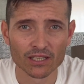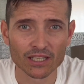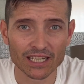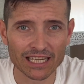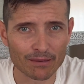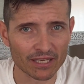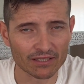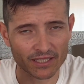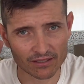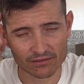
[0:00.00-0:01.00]
y la
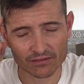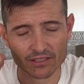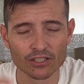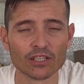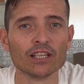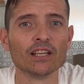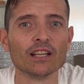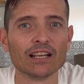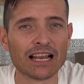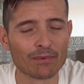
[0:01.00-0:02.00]
mente.
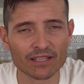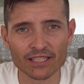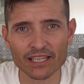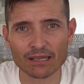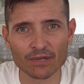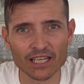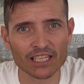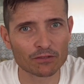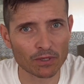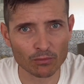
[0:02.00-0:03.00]
La mente también
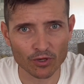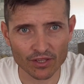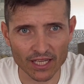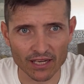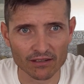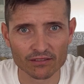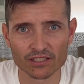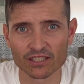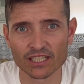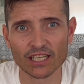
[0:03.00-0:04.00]
es primordial.
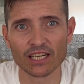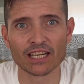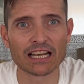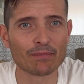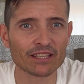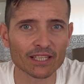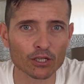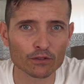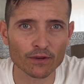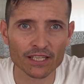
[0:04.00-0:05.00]
Si la mente
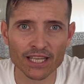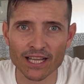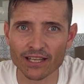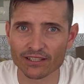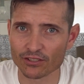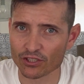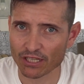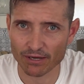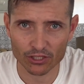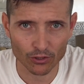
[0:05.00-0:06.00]
nos falla,
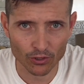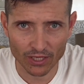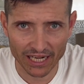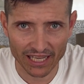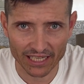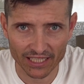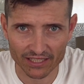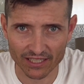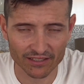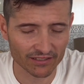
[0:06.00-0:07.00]
se va todo al
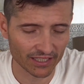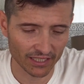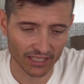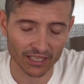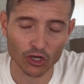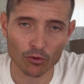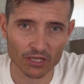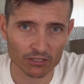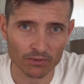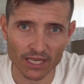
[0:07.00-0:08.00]
garete. Ni
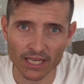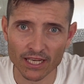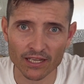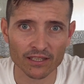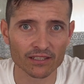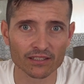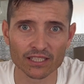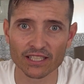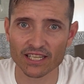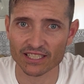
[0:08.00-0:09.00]
comes bien,
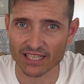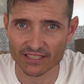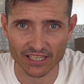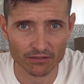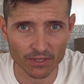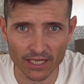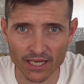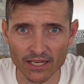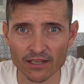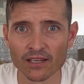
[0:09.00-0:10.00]
ni descansas
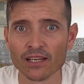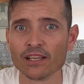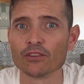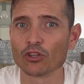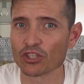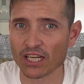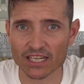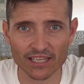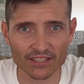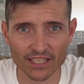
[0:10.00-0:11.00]
bien, no sabes
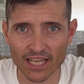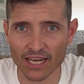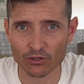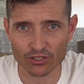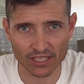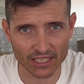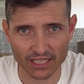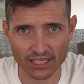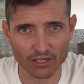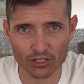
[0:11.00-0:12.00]
a entrenar, o sea
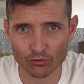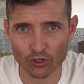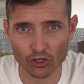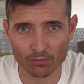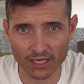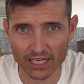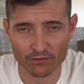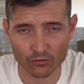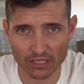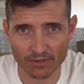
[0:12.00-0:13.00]
que es uno de los pilares
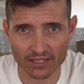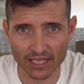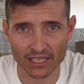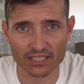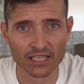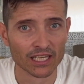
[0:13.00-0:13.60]
fundamentales.